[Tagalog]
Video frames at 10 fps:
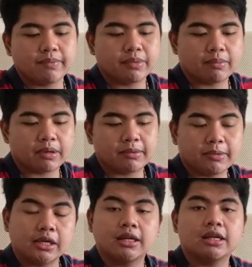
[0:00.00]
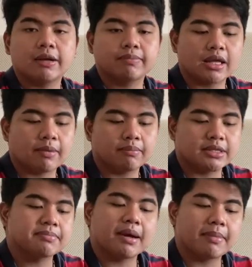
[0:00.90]
Syempre, pag bibili ka ng laptop,
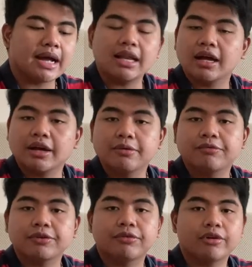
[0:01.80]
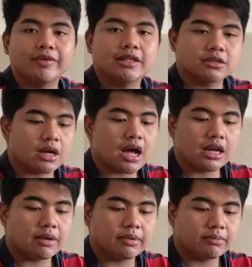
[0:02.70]
mas mahalaga yung performance.
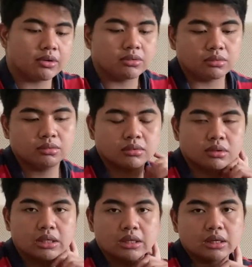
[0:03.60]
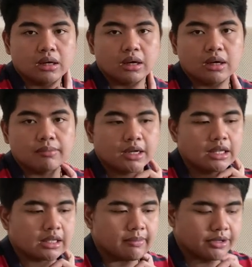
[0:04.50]
Aalamin mo kung uh,
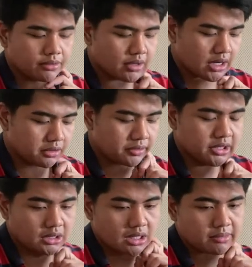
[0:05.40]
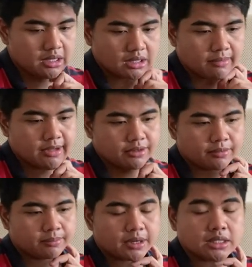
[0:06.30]
maganda ba yung hardware niya, maganda ba
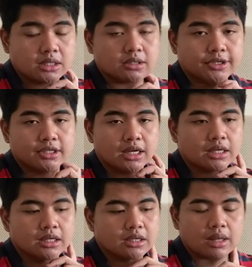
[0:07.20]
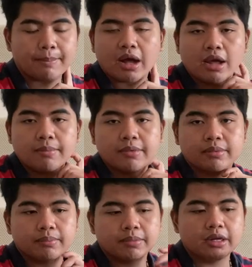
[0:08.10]
yung processor niya. Napaka,
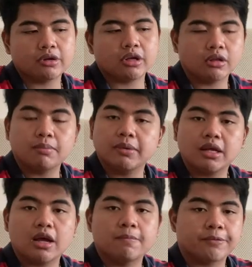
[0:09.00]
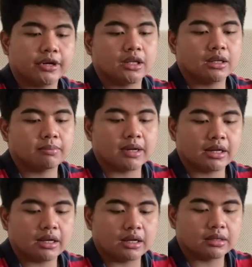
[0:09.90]
feeling ko ito yung pinaka-important
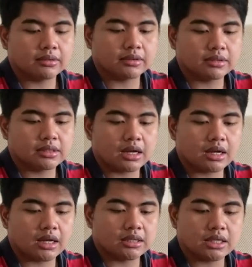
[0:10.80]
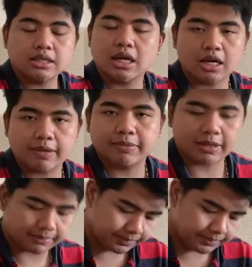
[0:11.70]
para sa, sa isang laptop.